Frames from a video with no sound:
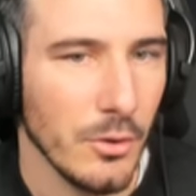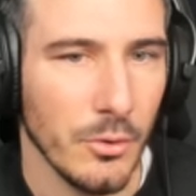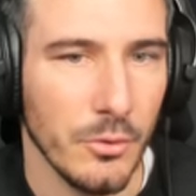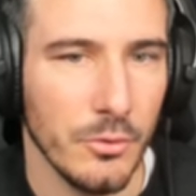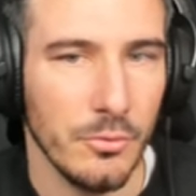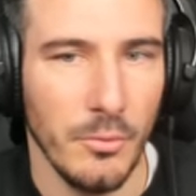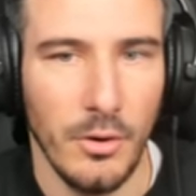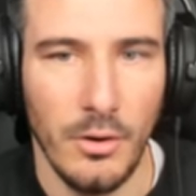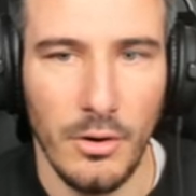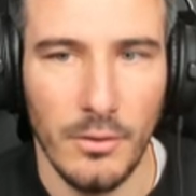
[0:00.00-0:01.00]

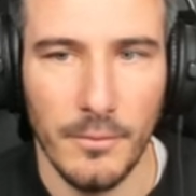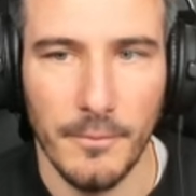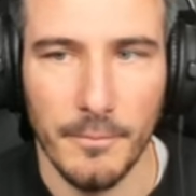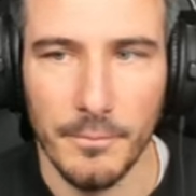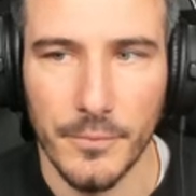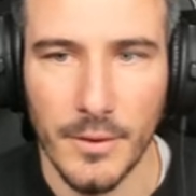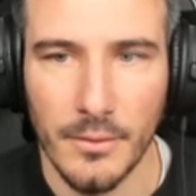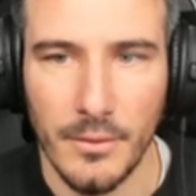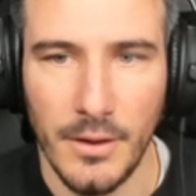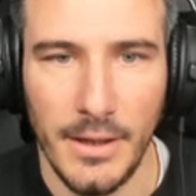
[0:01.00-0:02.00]
Recrutement,
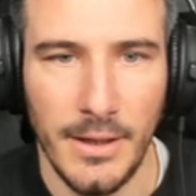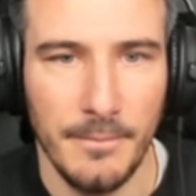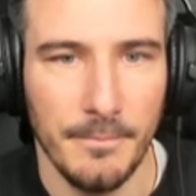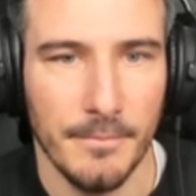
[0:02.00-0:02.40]
ouais.